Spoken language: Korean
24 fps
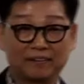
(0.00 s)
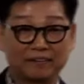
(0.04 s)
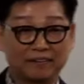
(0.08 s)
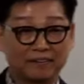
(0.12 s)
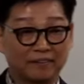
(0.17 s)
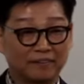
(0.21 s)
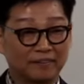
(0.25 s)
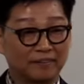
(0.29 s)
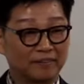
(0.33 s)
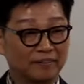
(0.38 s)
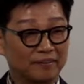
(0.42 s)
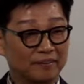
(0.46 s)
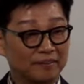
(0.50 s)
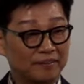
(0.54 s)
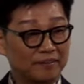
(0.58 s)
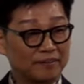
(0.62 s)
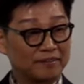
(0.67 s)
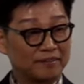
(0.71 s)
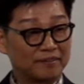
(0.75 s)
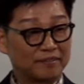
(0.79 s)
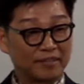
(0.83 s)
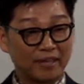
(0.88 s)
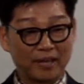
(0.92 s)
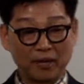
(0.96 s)

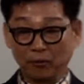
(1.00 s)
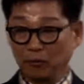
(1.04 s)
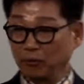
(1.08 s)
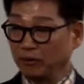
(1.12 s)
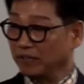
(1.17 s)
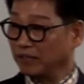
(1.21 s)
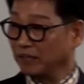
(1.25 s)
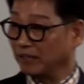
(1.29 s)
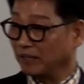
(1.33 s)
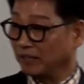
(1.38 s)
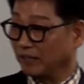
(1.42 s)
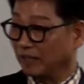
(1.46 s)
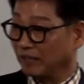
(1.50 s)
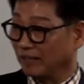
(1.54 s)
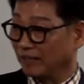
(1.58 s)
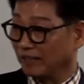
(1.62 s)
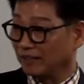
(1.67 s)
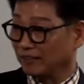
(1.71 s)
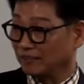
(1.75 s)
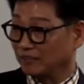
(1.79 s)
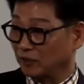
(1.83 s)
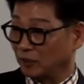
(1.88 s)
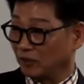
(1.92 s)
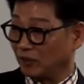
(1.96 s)
어,
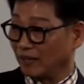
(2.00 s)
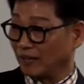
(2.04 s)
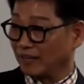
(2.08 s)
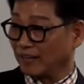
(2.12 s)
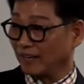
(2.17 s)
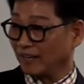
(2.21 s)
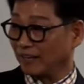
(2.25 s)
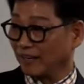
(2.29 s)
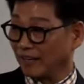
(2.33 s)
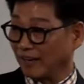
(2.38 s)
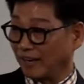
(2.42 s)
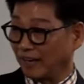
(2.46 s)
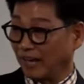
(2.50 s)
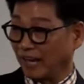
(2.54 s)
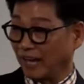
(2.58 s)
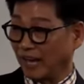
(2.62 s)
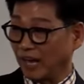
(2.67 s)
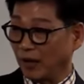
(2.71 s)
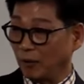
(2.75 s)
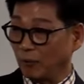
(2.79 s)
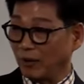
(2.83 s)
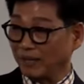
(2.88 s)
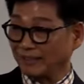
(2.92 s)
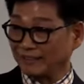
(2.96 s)
세월이
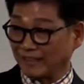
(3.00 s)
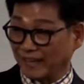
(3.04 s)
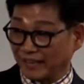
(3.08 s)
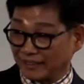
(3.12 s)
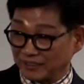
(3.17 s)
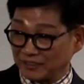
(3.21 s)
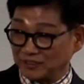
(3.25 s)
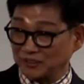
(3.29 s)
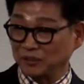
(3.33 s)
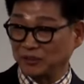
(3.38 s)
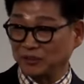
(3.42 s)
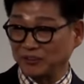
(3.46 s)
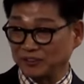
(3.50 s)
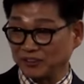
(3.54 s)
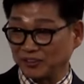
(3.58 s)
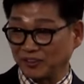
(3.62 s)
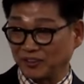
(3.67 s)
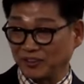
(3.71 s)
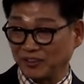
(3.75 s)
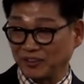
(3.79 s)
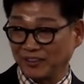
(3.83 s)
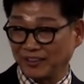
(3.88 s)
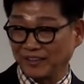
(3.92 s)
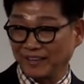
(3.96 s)
정확하게 해와 달이죠,
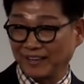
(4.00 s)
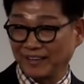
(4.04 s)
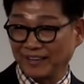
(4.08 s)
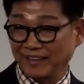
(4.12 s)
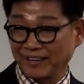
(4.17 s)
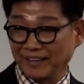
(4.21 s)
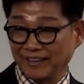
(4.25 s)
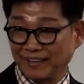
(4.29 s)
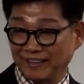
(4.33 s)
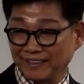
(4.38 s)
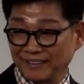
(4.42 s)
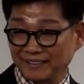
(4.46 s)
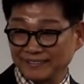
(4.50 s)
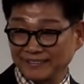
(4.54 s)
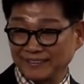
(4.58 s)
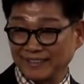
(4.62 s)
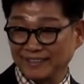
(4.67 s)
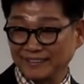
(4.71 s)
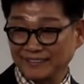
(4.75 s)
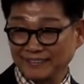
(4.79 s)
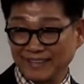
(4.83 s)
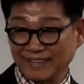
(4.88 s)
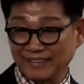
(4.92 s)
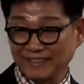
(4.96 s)
그죠?
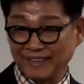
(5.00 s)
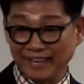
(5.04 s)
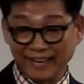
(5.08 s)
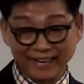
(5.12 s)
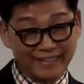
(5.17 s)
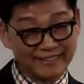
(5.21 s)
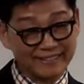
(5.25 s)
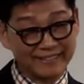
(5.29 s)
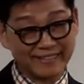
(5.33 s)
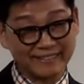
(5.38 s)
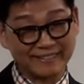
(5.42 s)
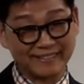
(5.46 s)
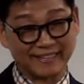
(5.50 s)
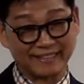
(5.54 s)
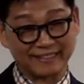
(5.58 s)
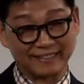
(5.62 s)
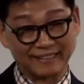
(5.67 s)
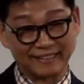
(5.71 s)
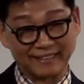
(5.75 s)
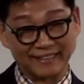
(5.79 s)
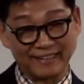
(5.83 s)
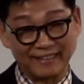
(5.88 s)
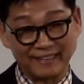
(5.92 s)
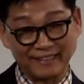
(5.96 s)
세자는
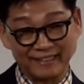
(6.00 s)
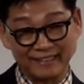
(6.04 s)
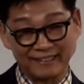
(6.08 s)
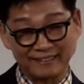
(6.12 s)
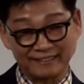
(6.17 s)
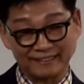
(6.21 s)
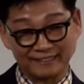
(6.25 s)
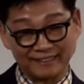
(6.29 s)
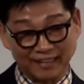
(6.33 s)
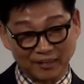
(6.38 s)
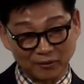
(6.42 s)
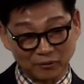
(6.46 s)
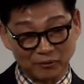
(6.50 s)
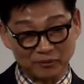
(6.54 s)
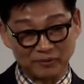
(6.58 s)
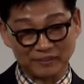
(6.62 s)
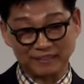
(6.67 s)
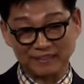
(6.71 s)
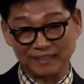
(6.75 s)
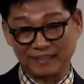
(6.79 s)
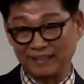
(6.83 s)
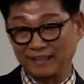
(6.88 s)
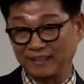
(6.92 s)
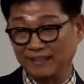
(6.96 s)
해세자니까
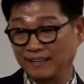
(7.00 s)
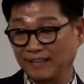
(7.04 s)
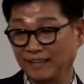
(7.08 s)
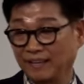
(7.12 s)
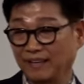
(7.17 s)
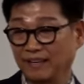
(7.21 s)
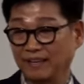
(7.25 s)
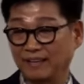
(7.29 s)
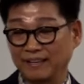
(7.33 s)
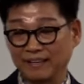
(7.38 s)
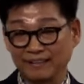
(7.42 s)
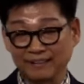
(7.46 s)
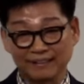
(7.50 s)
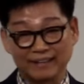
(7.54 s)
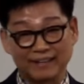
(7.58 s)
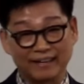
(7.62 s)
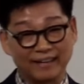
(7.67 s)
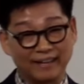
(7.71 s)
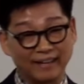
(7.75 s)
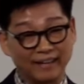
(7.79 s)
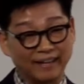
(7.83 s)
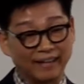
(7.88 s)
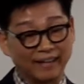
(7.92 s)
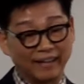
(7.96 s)
달월자
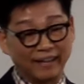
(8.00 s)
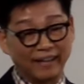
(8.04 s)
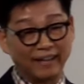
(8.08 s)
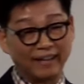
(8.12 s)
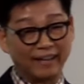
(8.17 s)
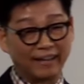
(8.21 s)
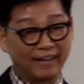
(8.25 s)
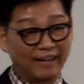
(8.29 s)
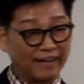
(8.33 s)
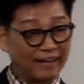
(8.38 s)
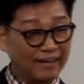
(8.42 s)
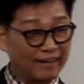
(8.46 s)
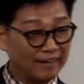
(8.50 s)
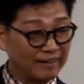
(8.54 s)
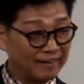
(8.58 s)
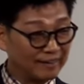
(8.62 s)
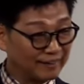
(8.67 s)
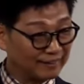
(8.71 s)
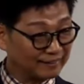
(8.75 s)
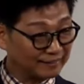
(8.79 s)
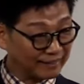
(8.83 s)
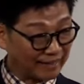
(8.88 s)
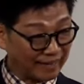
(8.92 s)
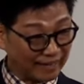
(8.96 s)
그러니까
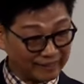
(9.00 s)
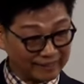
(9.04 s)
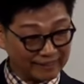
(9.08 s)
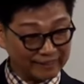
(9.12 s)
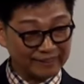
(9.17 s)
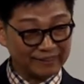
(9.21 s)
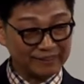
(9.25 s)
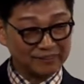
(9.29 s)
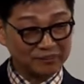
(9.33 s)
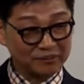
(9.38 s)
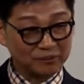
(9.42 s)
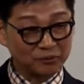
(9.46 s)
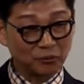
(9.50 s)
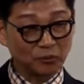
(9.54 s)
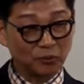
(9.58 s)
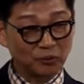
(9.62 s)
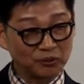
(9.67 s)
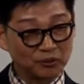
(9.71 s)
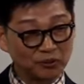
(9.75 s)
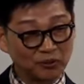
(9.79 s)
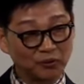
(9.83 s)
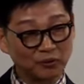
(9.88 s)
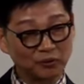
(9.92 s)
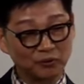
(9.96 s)
해가 달이
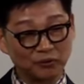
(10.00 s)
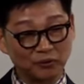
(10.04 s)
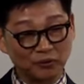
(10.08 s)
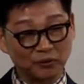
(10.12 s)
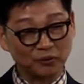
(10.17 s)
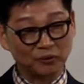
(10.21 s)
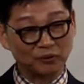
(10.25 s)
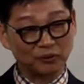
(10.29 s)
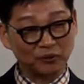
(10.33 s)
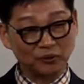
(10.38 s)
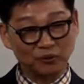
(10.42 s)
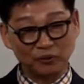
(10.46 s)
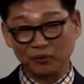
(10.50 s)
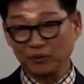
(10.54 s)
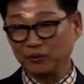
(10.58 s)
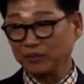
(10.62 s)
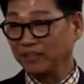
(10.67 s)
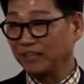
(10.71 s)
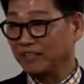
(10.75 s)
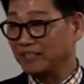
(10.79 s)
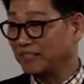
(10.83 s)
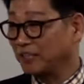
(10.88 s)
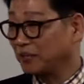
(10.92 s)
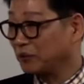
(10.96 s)
뜨고 지고 뜨고
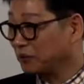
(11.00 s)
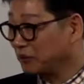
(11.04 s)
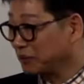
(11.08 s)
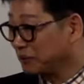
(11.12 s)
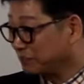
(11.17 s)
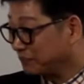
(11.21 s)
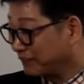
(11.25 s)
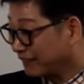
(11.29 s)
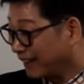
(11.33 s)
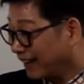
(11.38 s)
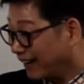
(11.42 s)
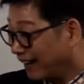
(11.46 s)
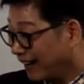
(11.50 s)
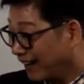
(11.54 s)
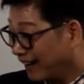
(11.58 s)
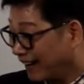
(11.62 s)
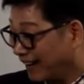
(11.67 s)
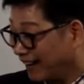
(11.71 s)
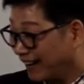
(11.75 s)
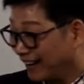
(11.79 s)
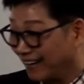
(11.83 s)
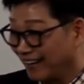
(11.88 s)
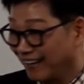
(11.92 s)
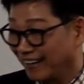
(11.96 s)
지고 이게
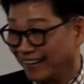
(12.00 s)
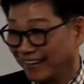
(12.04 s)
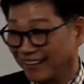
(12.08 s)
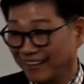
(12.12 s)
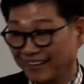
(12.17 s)
세월입니다.